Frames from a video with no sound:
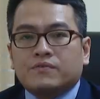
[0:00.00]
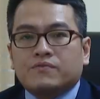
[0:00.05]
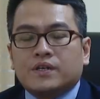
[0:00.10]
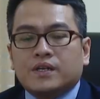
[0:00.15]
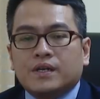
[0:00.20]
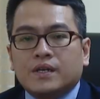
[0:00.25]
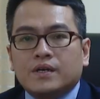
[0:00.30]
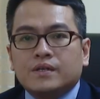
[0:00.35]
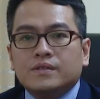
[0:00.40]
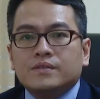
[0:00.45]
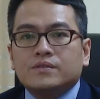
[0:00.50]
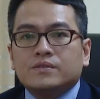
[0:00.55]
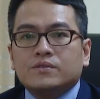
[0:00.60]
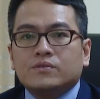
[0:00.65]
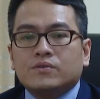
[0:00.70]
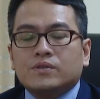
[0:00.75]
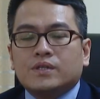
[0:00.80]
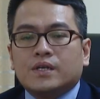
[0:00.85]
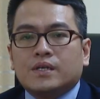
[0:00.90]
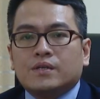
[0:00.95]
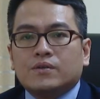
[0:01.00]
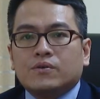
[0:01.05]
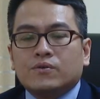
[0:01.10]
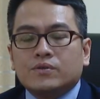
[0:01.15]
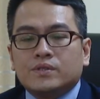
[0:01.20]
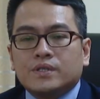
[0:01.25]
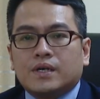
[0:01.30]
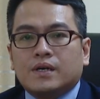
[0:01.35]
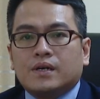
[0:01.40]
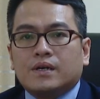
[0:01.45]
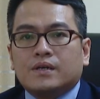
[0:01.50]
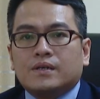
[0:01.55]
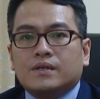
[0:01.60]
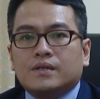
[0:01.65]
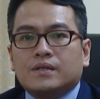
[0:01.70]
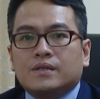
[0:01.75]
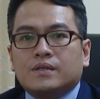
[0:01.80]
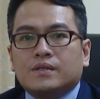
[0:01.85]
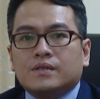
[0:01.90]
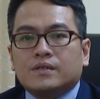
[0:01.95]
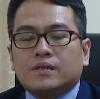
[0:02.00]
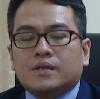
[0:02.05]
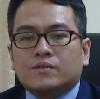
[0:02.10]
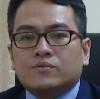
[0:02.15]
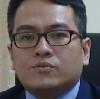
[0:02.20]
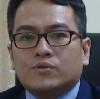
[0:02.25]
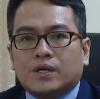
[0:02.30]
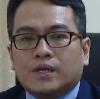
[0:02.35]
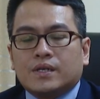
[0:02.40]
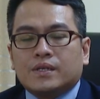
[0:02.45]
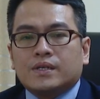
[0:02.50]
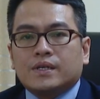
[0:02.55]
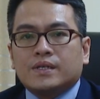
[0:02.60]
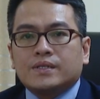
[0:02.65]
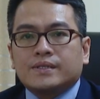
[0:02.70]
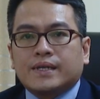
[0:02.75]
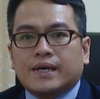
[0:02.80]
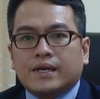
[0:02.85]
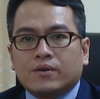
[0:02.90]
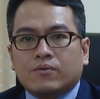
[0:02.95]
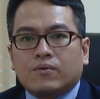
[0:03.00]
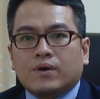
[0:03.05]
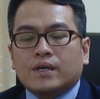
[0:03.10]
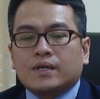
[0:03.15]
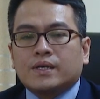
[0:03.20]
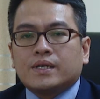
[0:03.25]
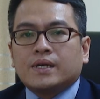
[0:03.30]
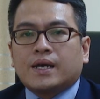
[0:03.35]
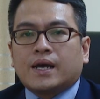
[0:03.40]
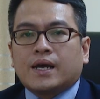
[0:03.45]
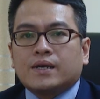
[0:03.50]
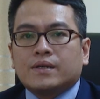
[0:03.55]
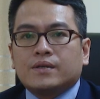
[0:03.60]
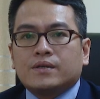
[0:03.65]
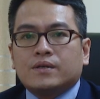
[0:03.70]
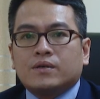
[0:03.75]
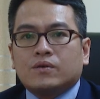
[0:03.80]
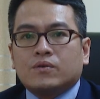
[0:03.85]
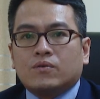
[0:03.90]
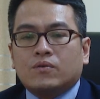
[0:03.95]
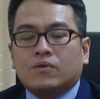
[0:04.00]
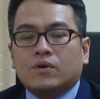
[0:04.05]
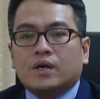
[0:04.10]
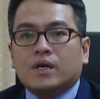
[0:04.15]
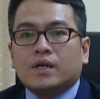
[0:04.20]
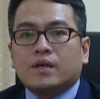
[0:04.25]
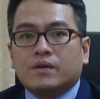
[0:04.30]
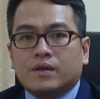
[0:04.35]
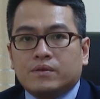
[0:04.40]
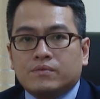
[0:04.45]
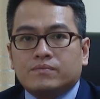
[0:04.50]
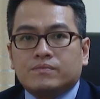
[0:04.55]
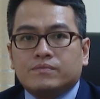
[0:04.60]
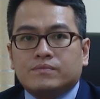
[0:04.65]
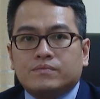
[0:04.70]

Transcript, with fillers: Phần lớn số tiền hỗ trợ được chuyển đến tài khoản ngân hàng của người lao động.